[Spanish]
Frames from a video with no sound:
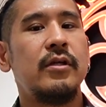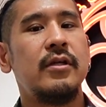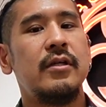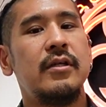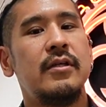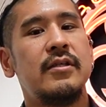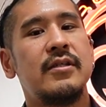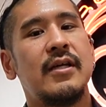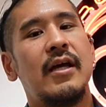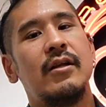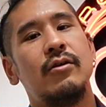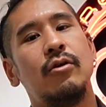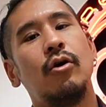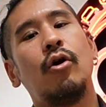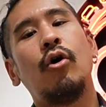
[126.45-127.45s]
y ya
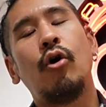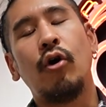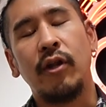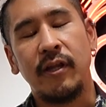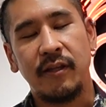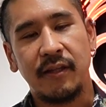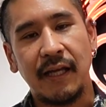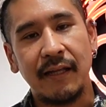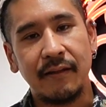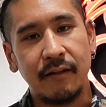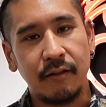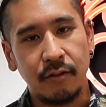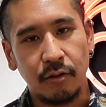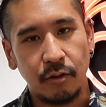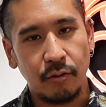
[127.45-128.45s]
no joden
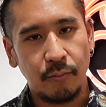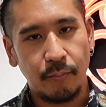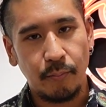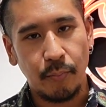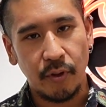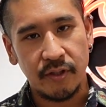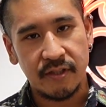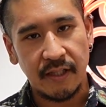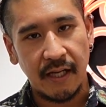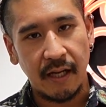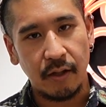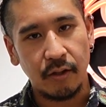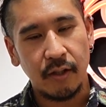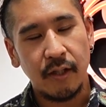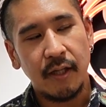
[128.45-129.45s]
tanto por ese
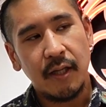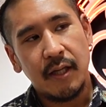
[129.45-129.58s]
lado